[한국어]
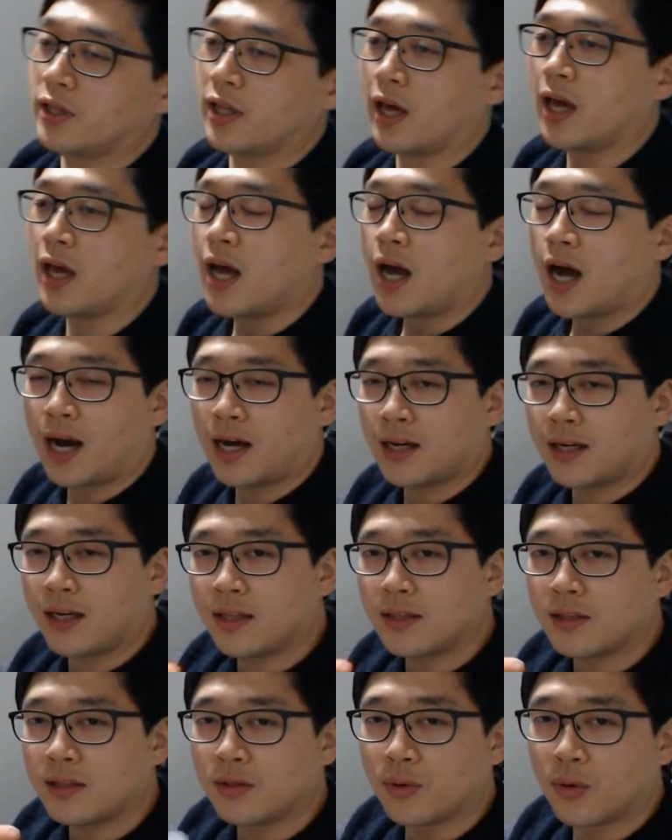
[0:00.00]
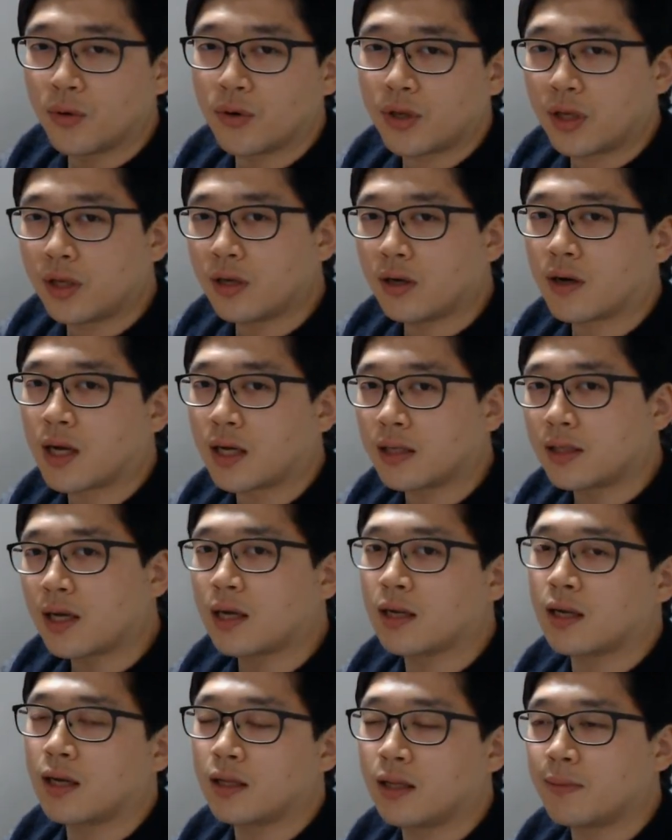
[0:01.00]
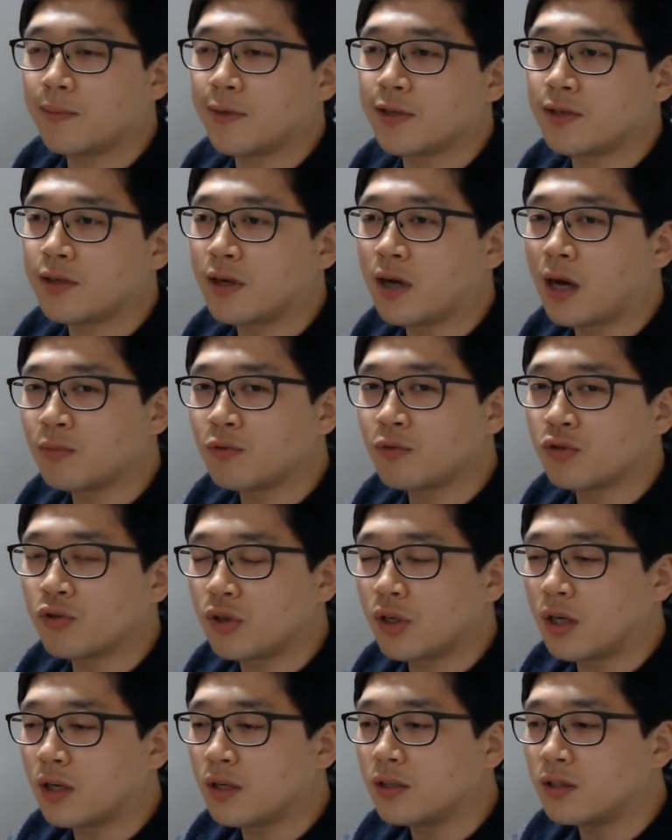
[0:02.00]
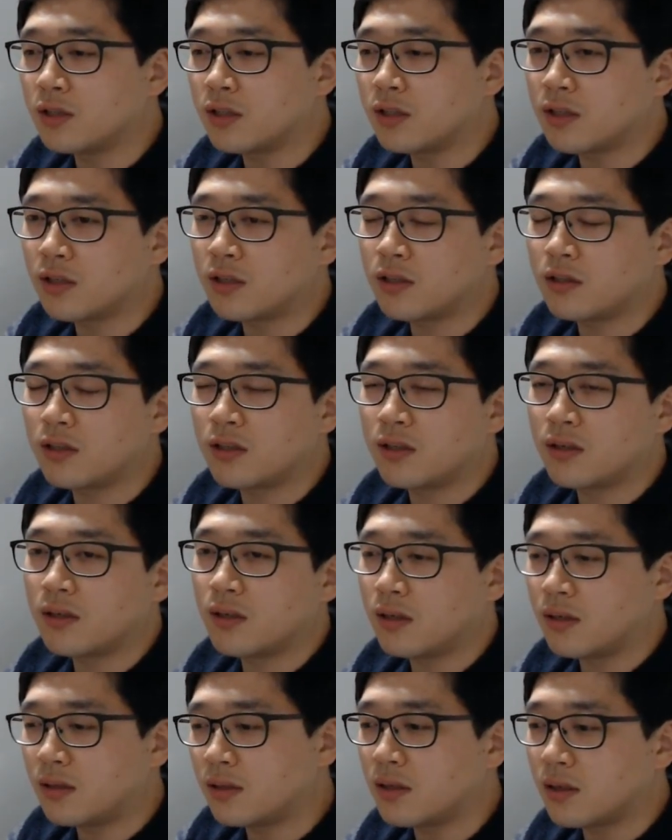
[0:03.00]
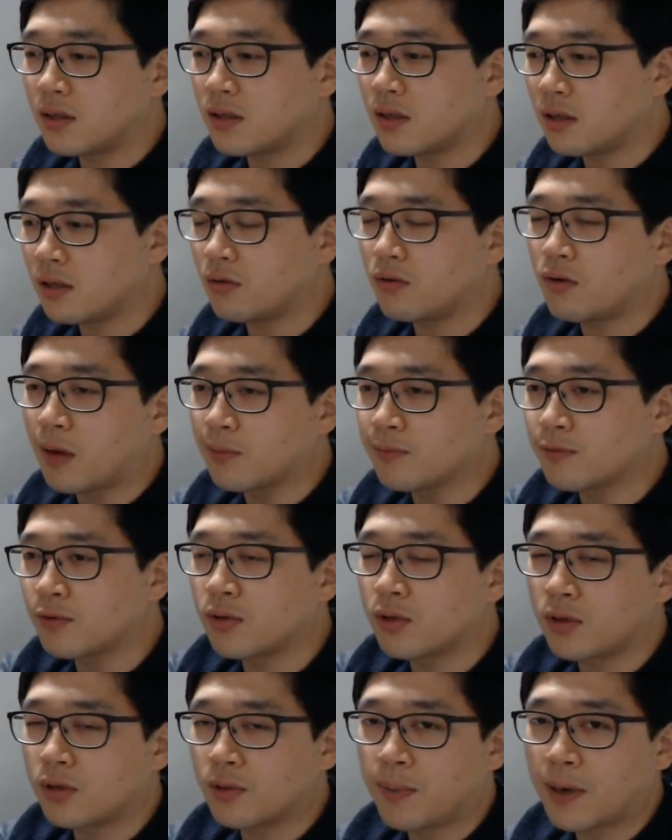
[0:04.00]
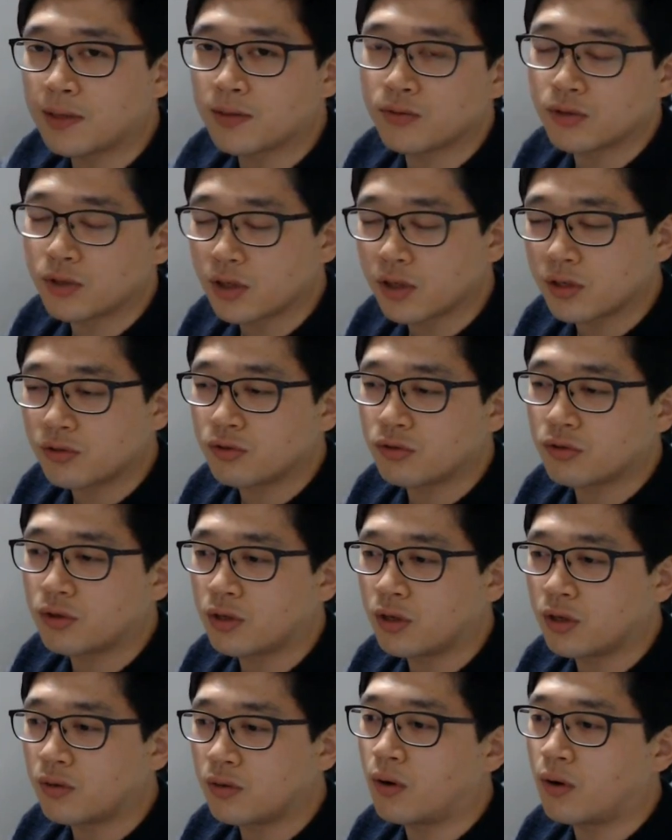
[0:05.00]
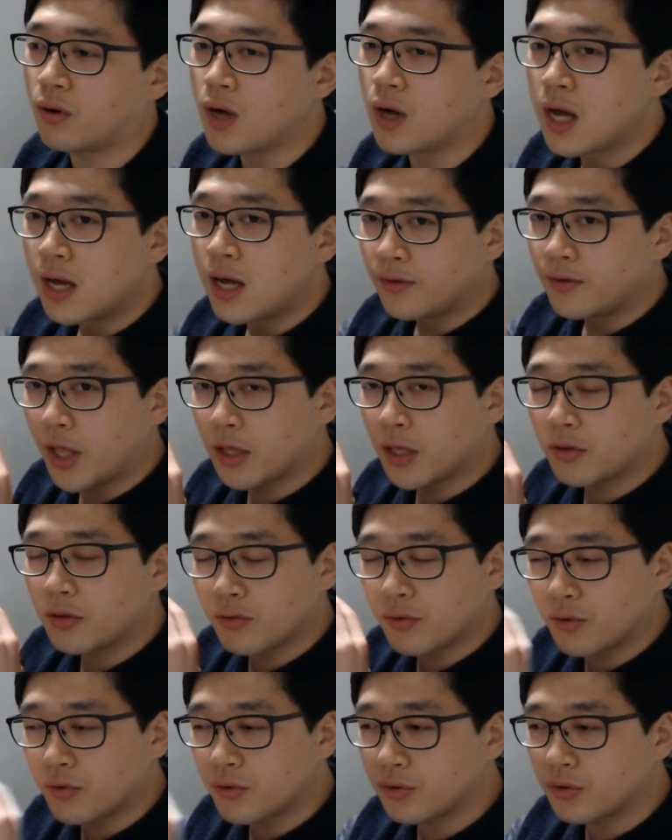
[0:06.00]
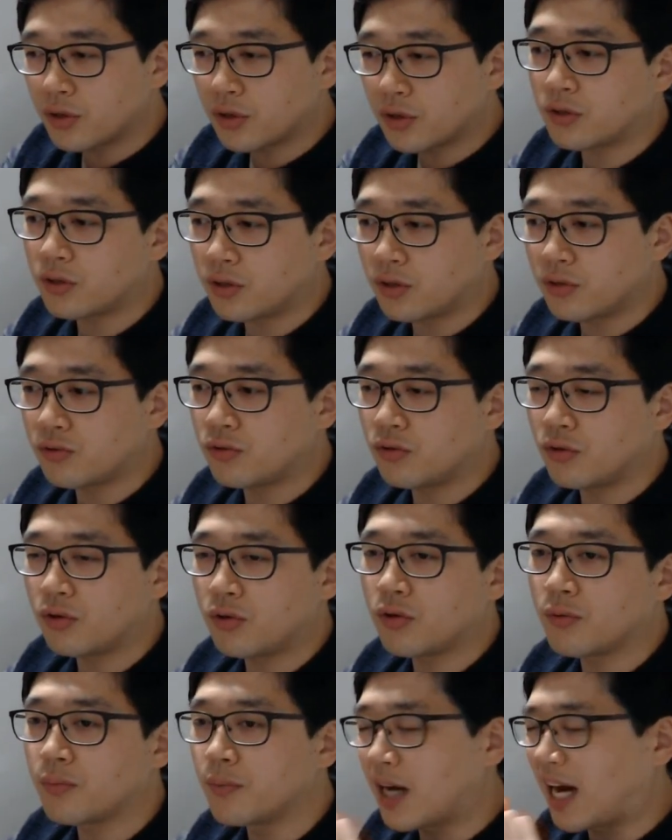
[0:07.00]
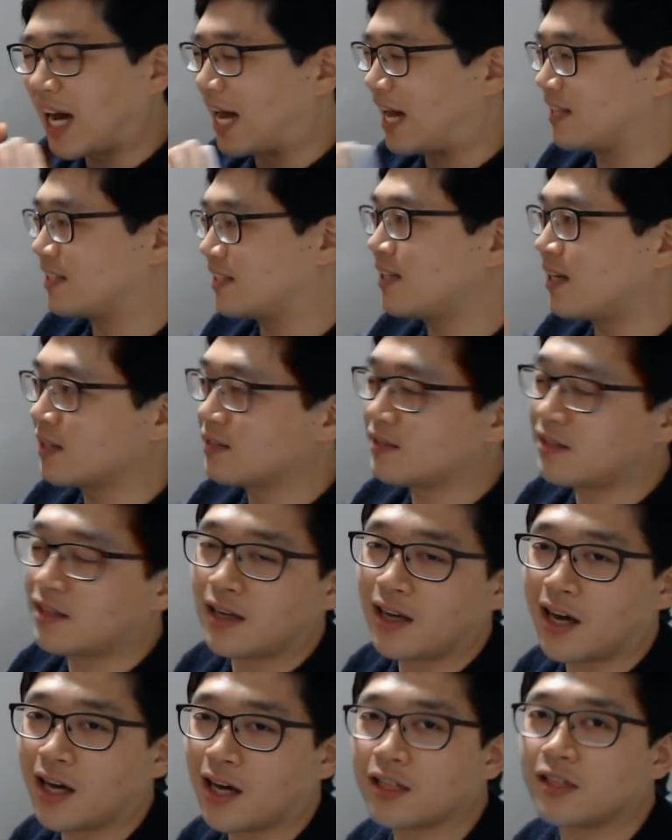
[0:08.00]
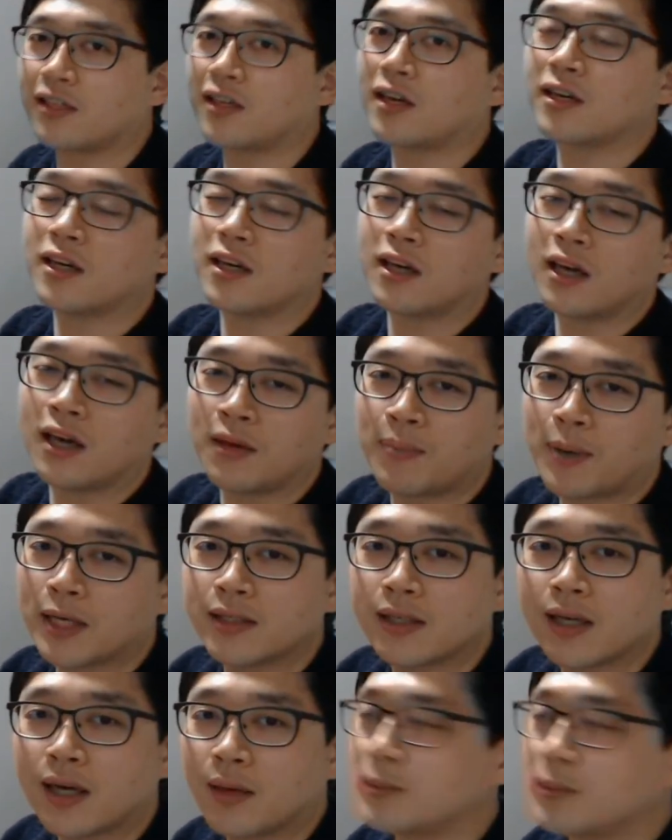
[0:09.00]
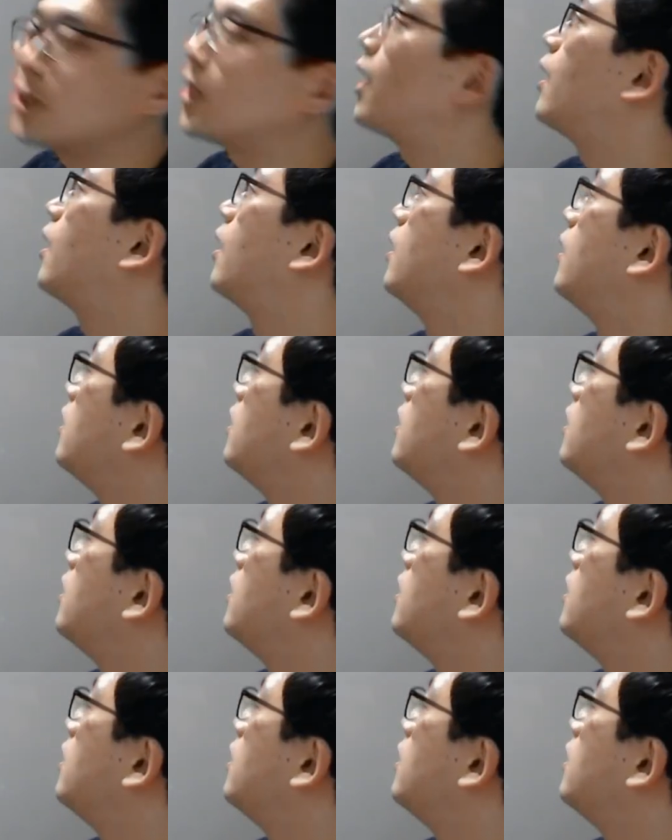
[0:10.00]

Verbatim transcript: 돼? 안에 있는 오일이 열화탄화되면서 압축기에 그 찌끄러기들이 끼고 압축기를 파손시킬 수도 있고 냉동 효율을 떨어뜨릴 수도 있고 뭐 가지각색의 악영향이 발생합니다.